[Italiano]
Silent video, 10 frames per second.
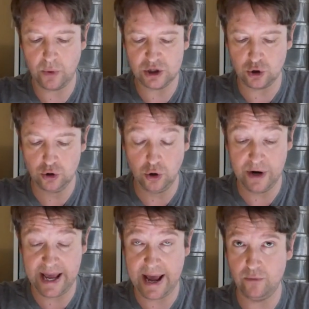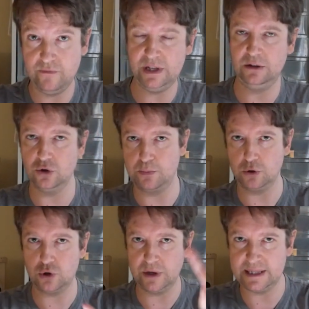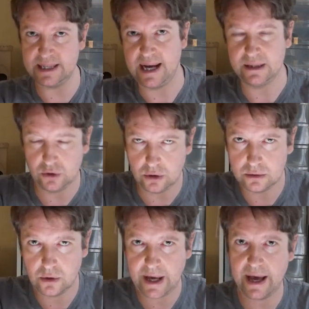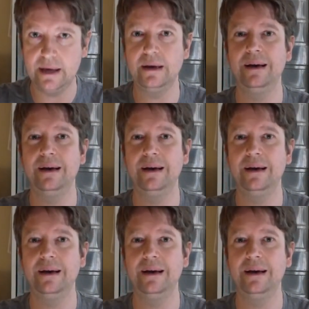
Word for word: questo non è un video sponsorizzato, ok?